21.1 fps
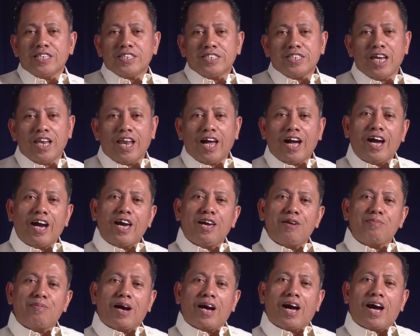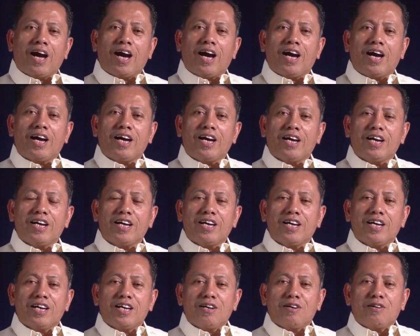sila ay mga
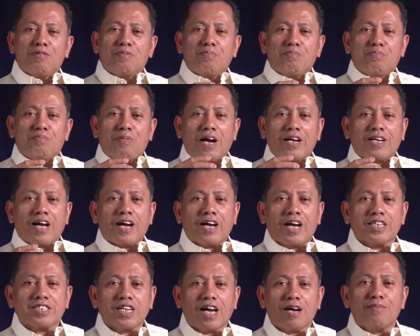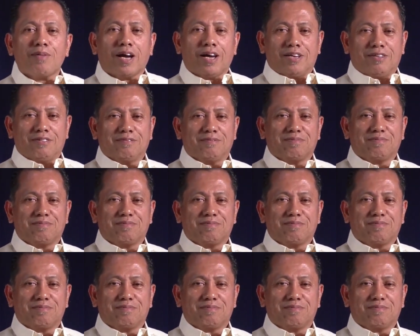magkakasama.